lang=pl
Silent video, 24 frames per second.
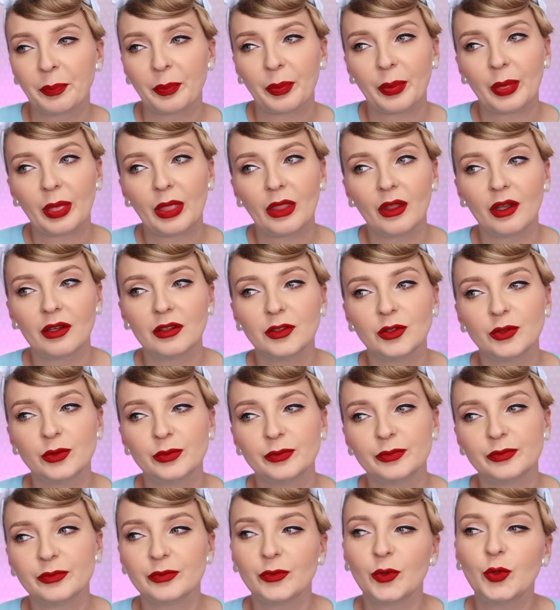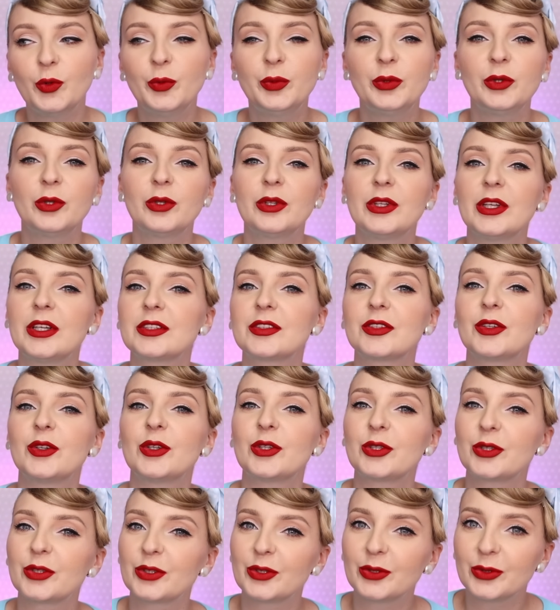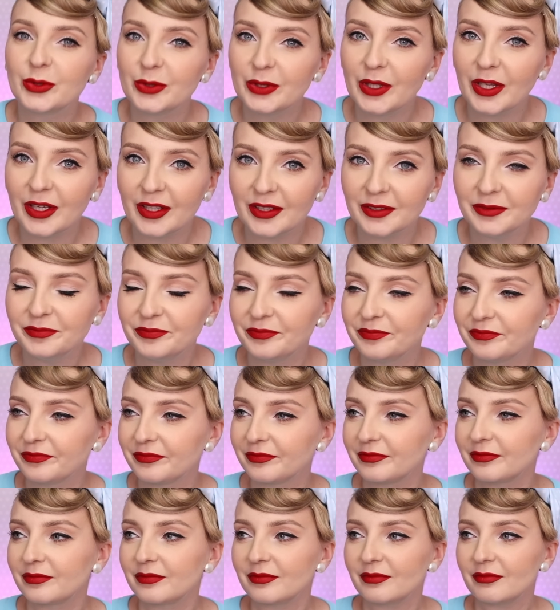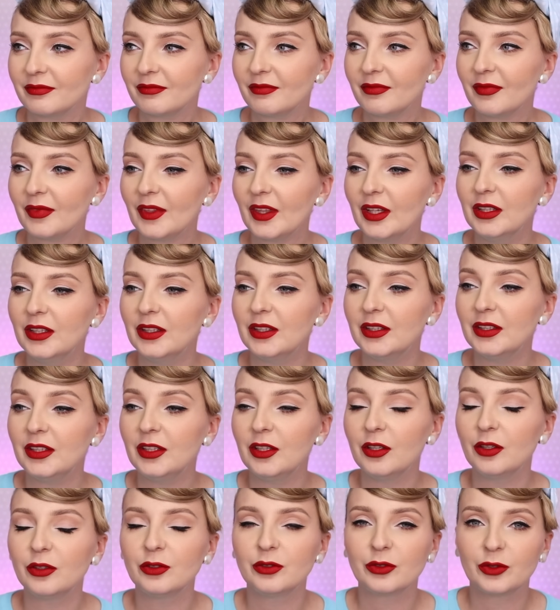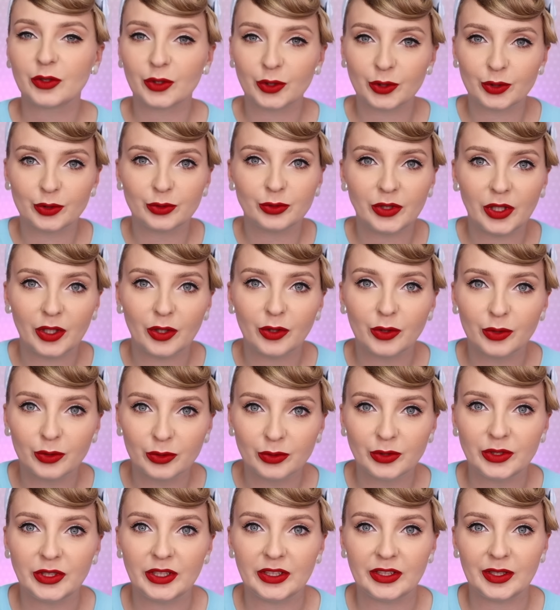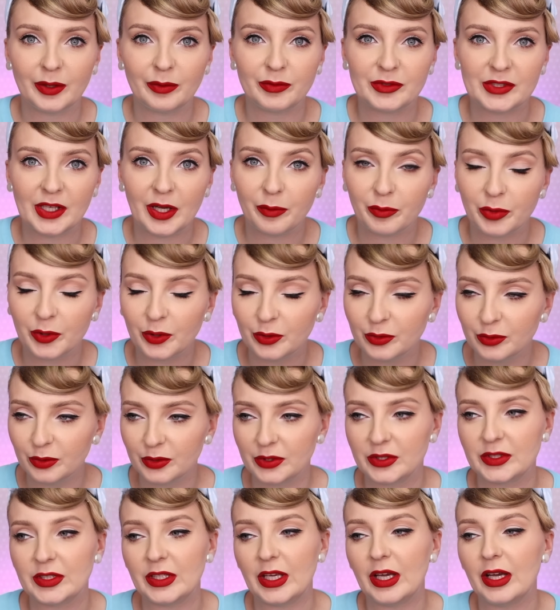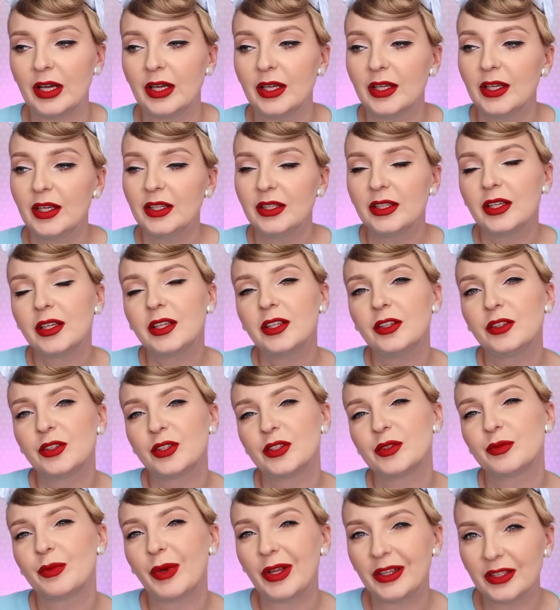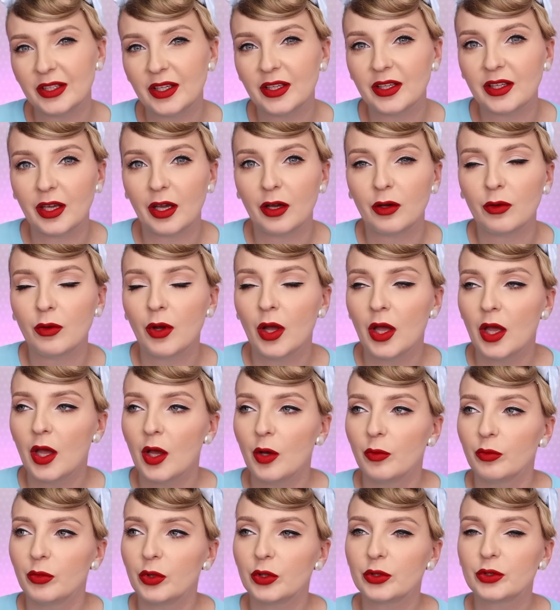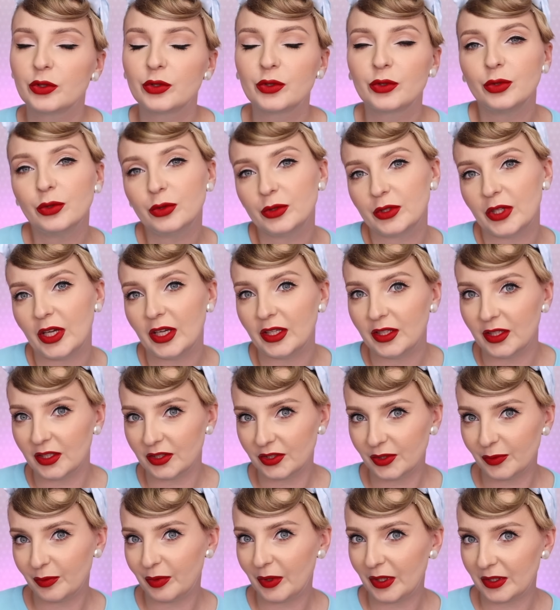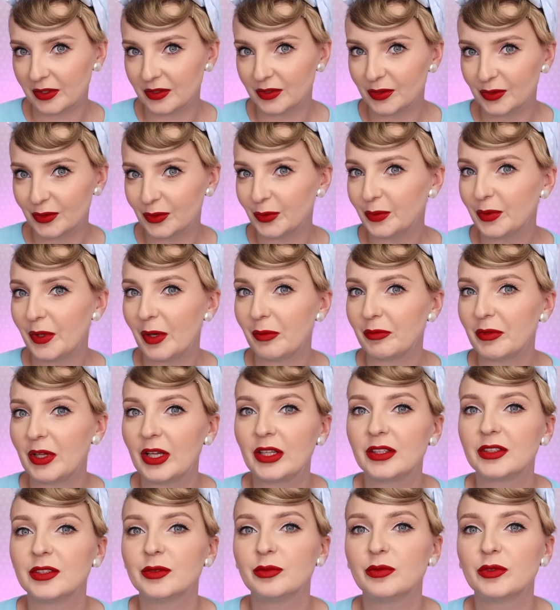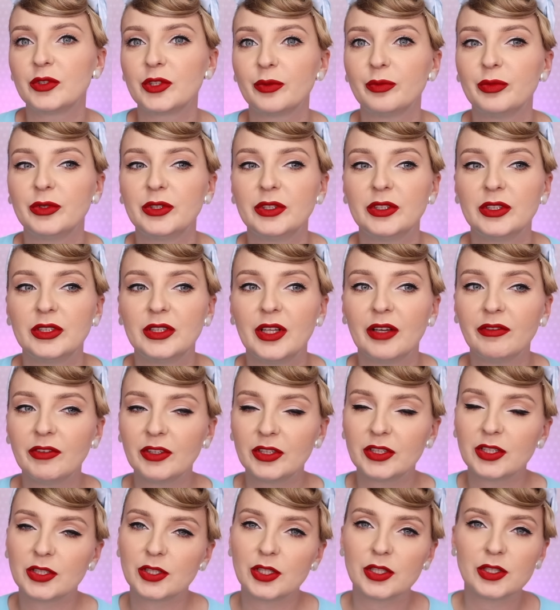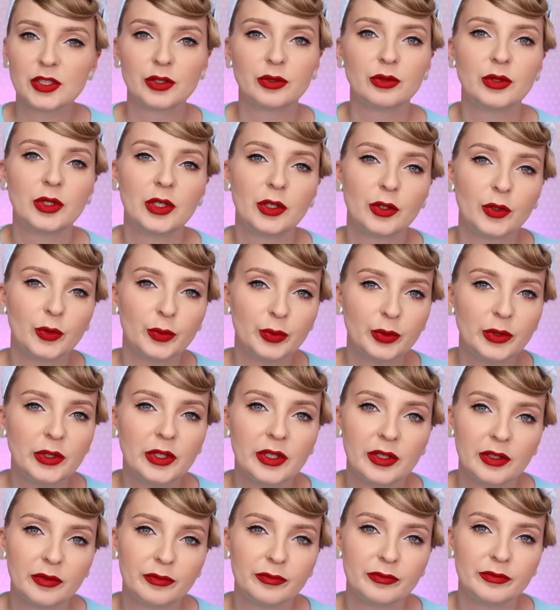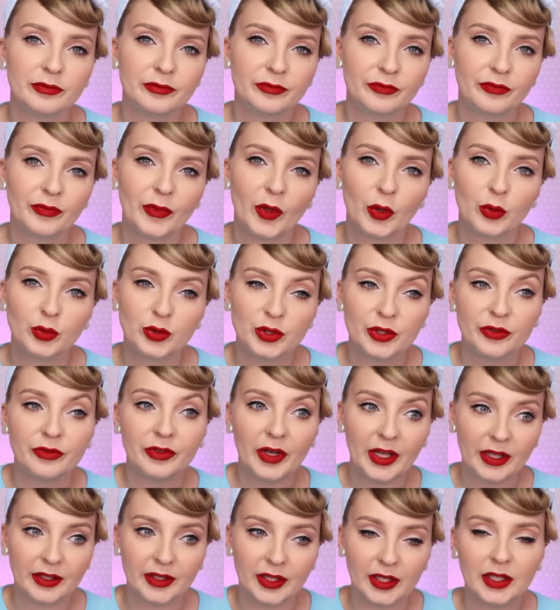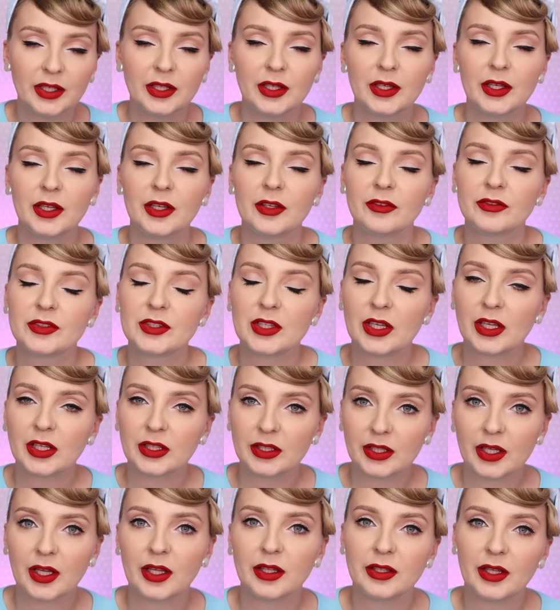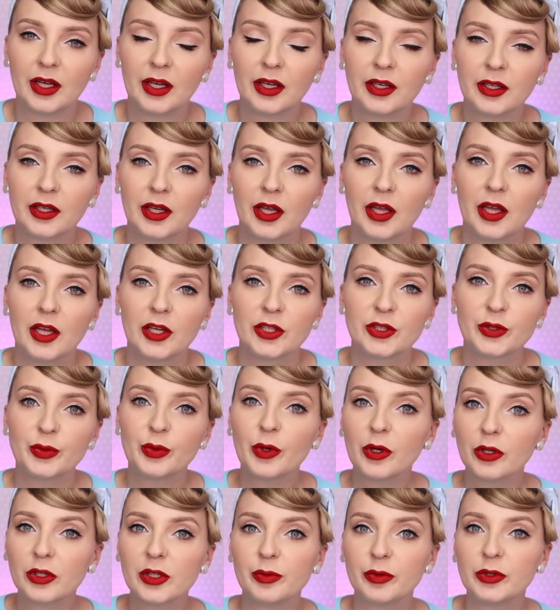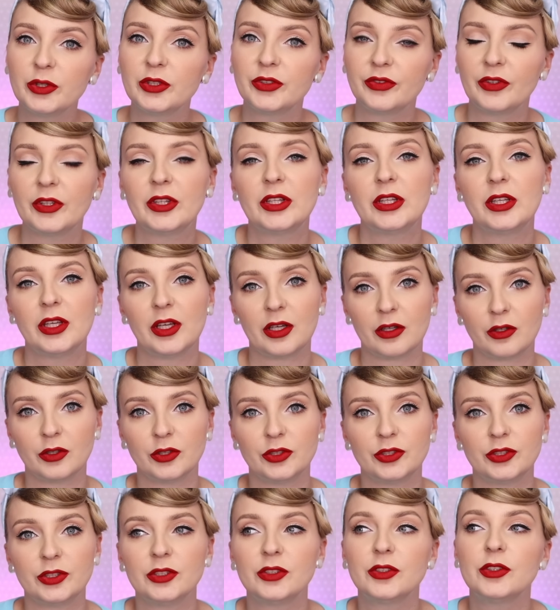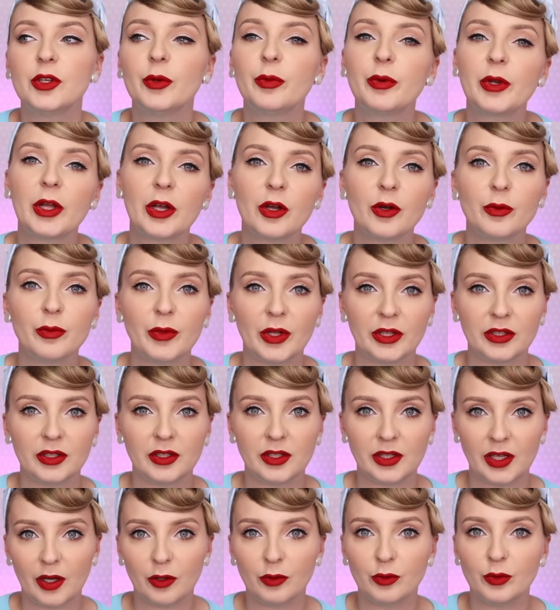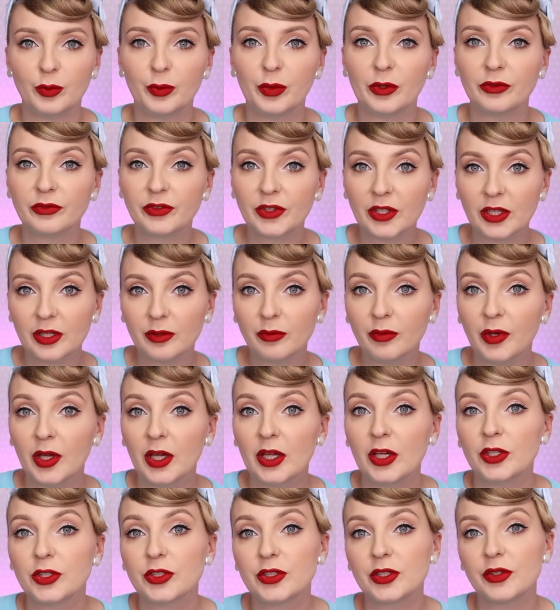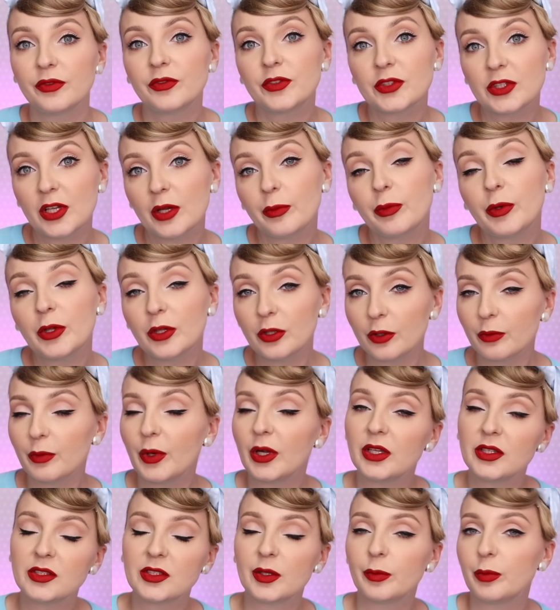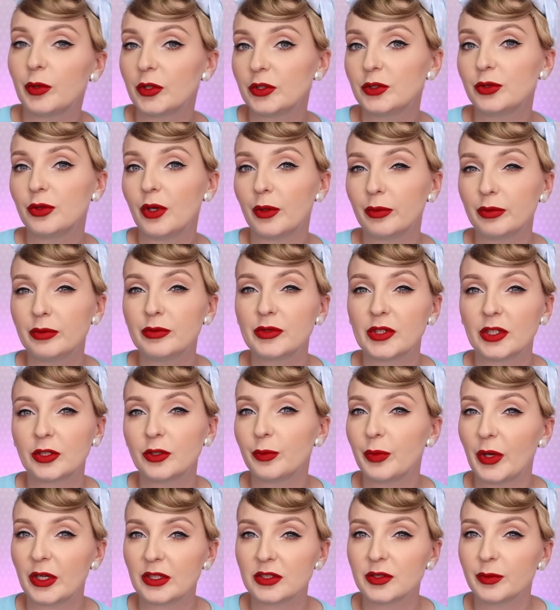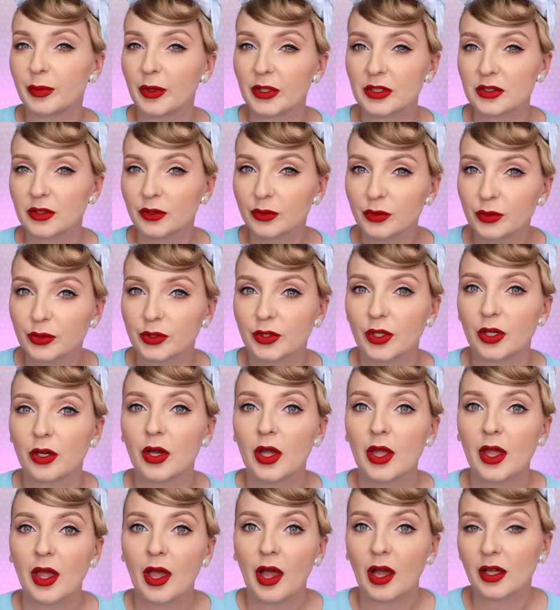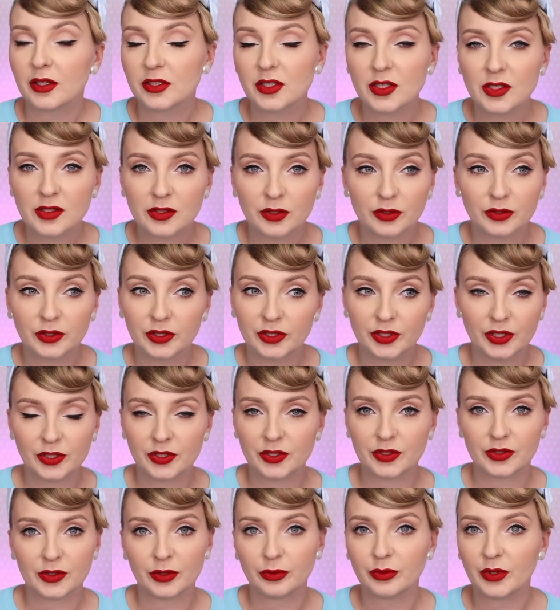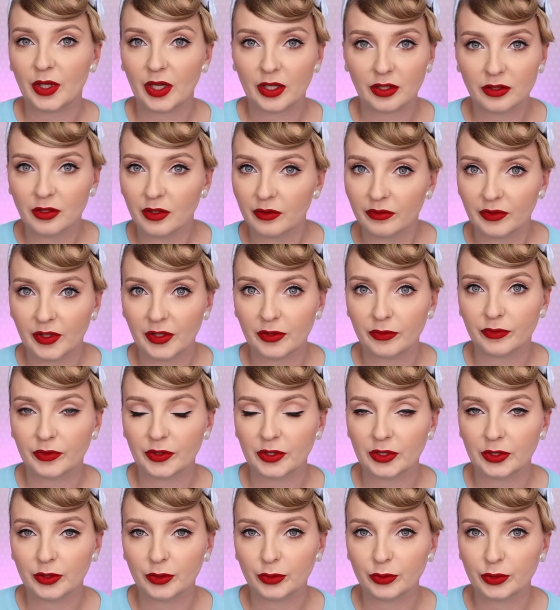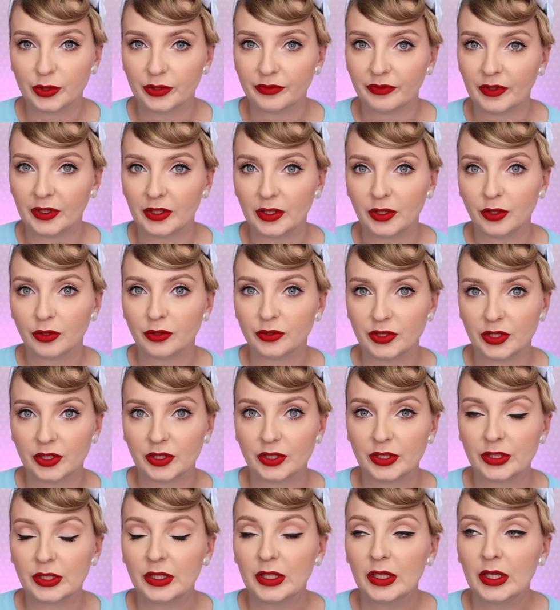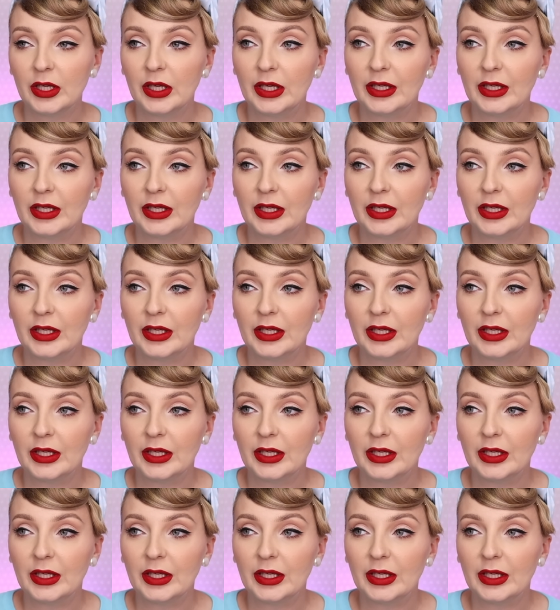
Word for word: um, ubiór nas kosztuje E, ile on kosztuje ogólnie, ta cała produkcja, jaki to jest materiał, bo tutaj ja się bardzo skupiam na tym, żeby nawet te rzeczy, które kupuję mm, używane w second handach, żeby one były świetnej jakości, z dobrego materiału, bo wiem, że w sklepie normalnie zapłaciłabym za to bardzo, bardzo dużo, a często te rzeczy są jak nowe w e, używanej odzieży.